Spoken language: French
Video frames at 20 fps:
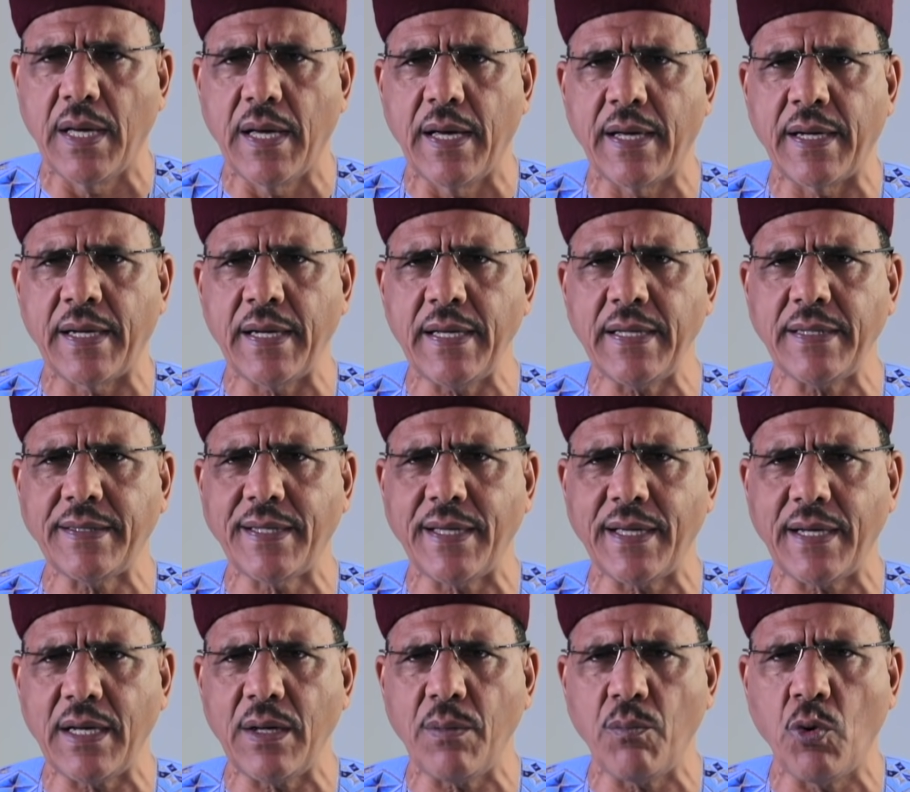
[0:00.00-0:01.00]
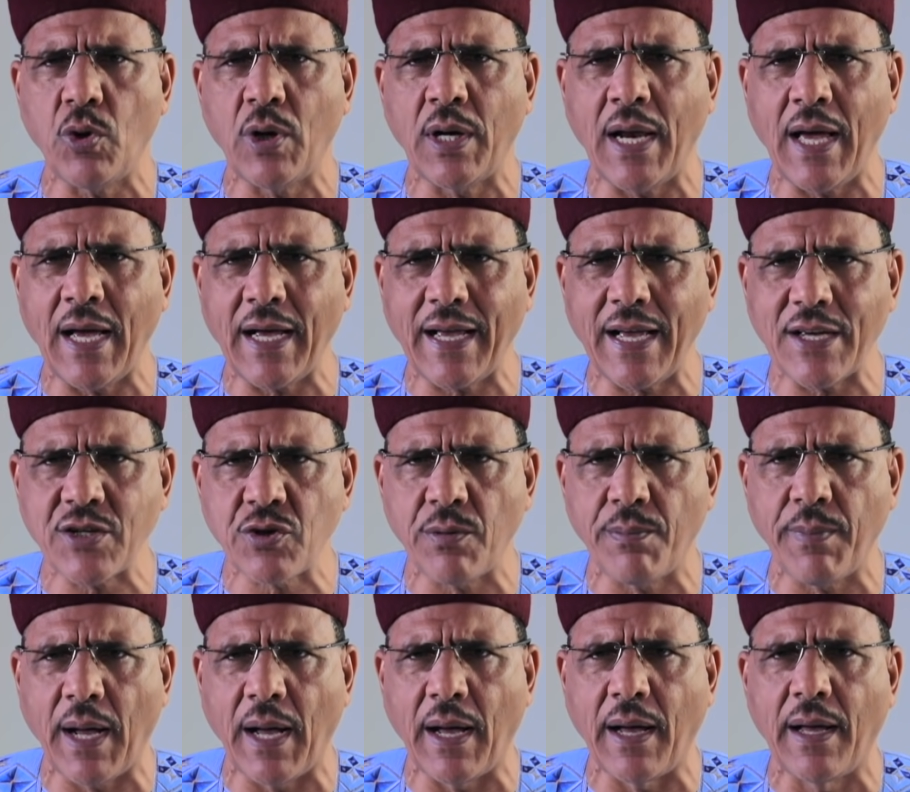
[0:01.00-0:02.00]
réitérer mon
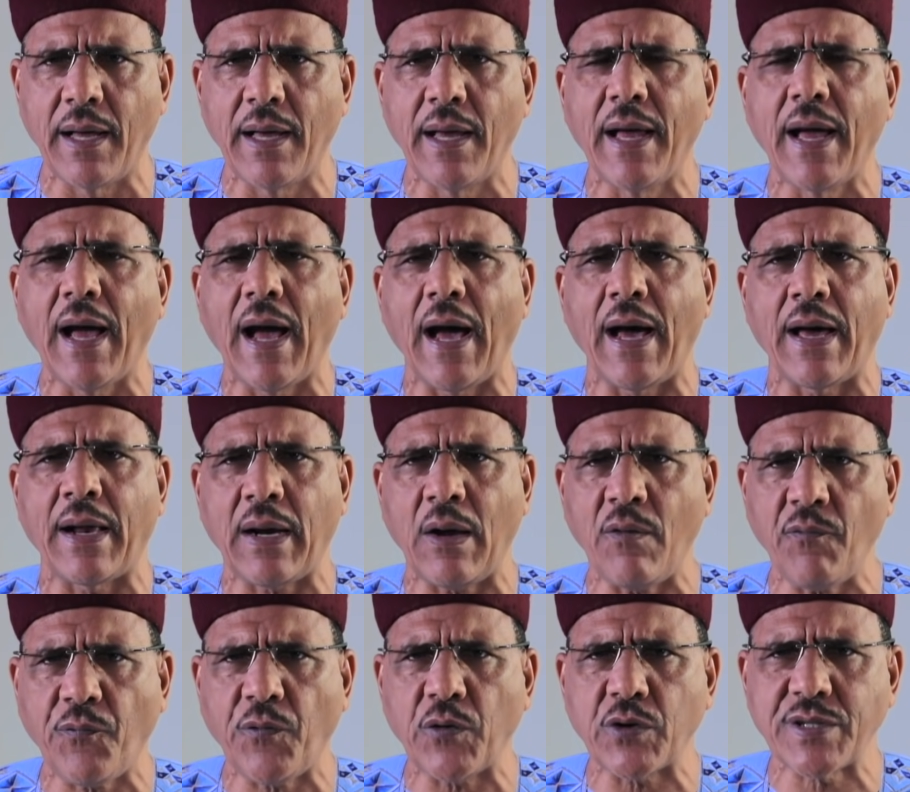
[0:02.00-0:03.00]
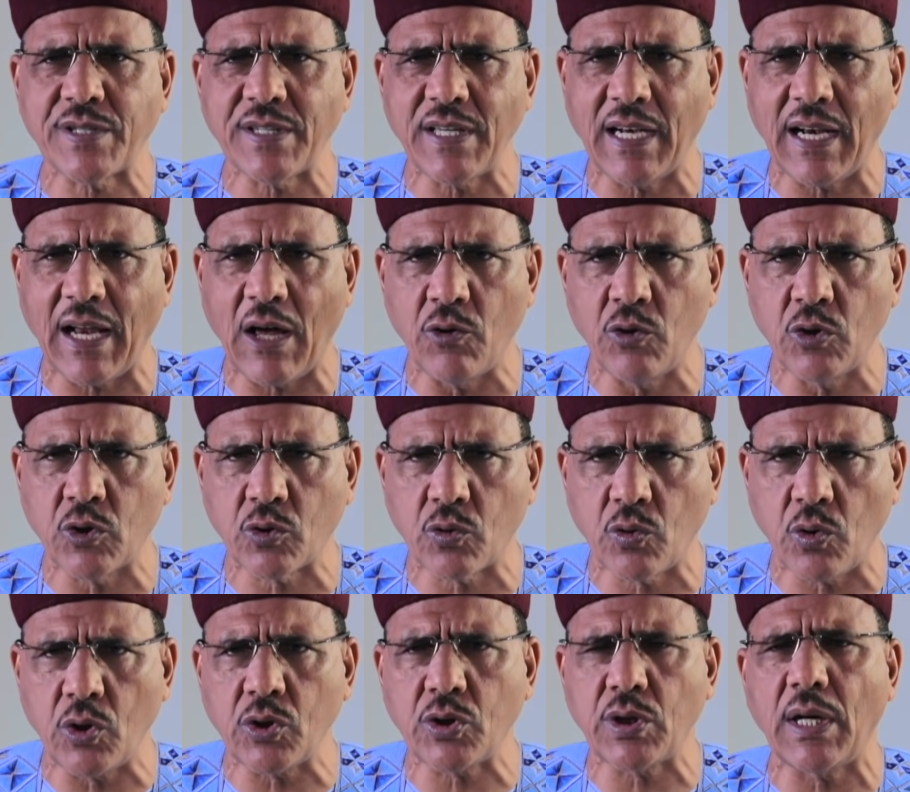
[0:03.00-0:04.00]
engagement à renforcer la lutte
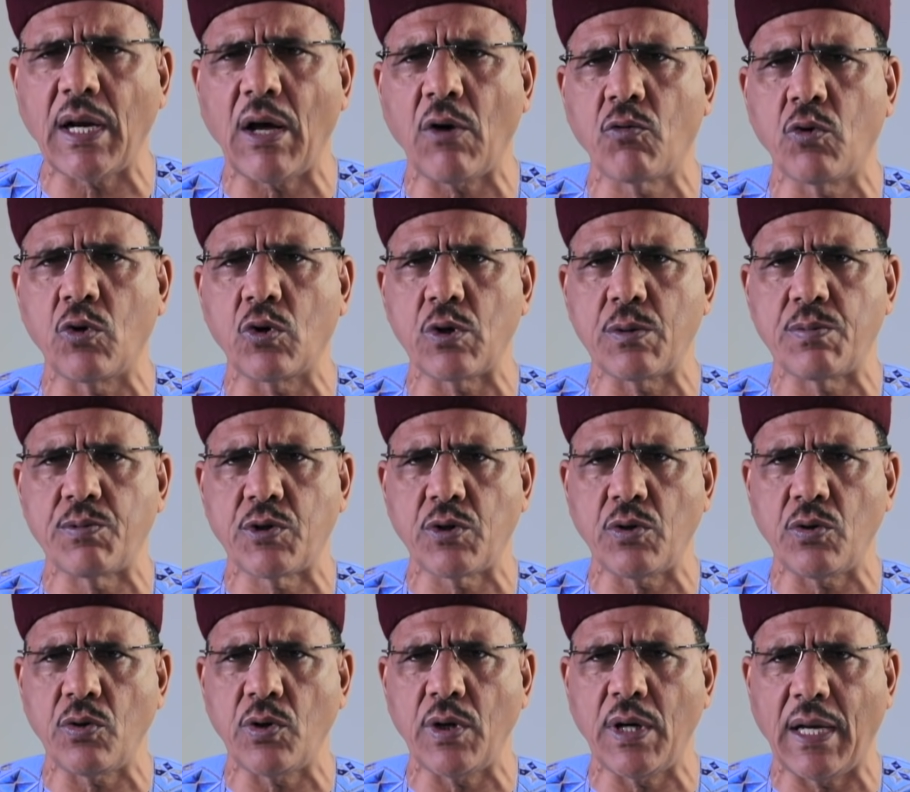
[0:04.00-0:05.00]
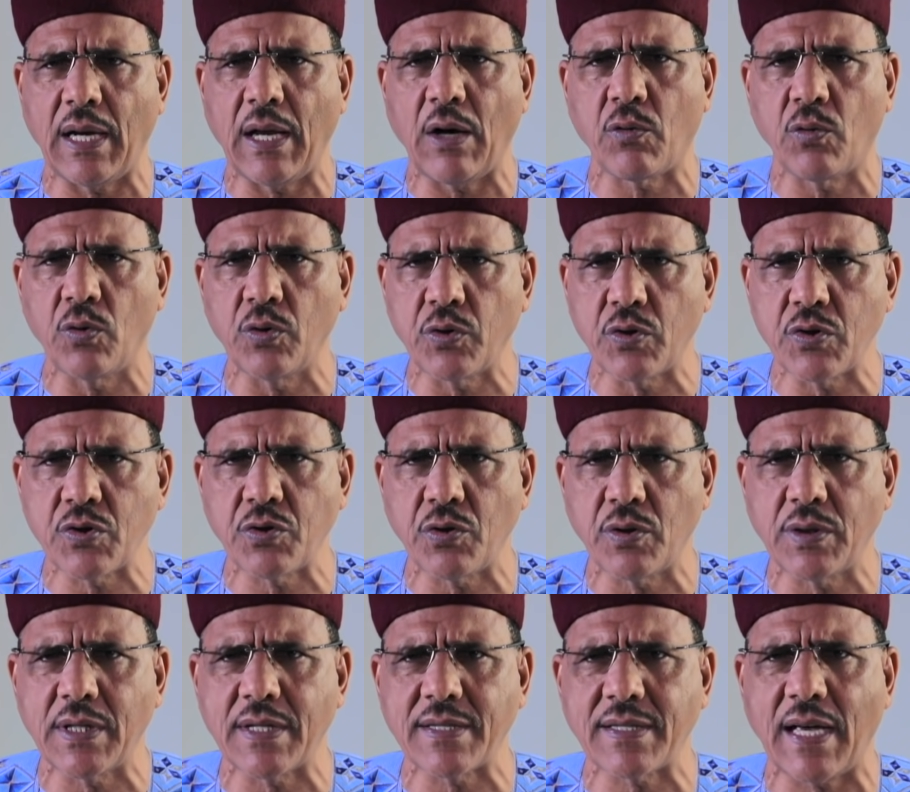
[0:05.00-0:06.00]
contre la corruption et la
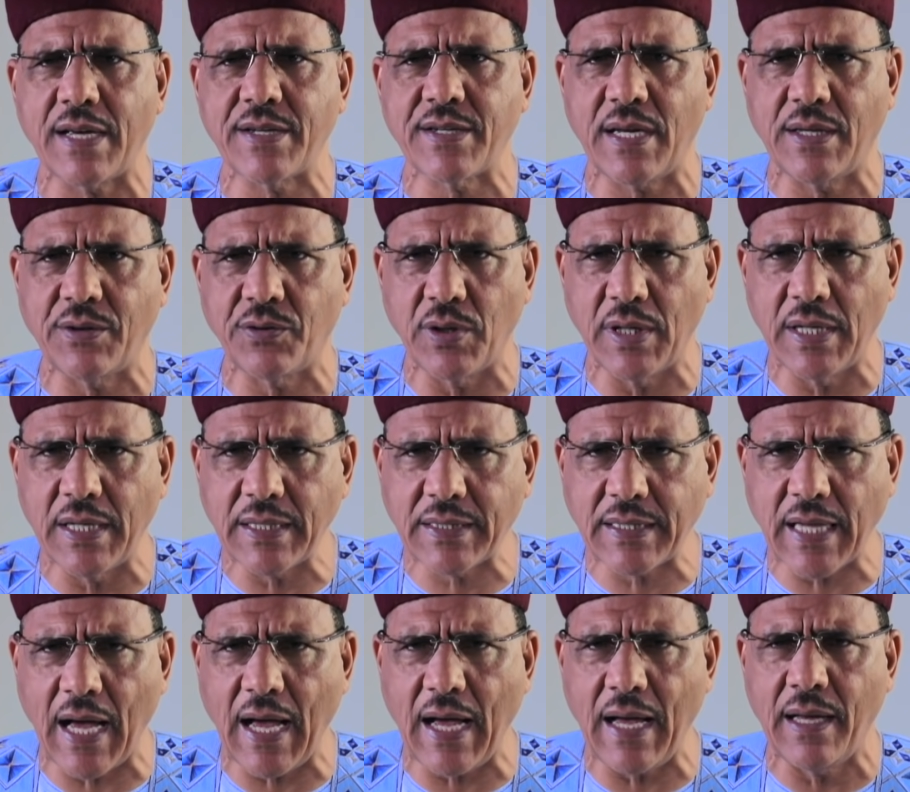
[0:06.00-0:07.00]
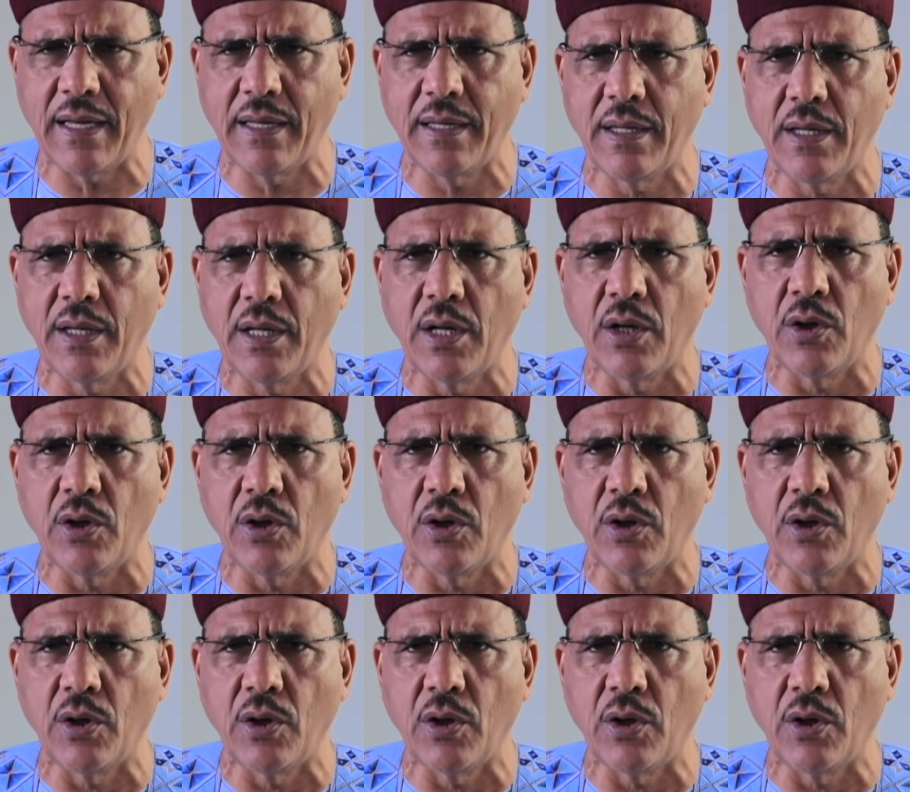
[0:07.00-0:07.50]
concussion des agents de l'État,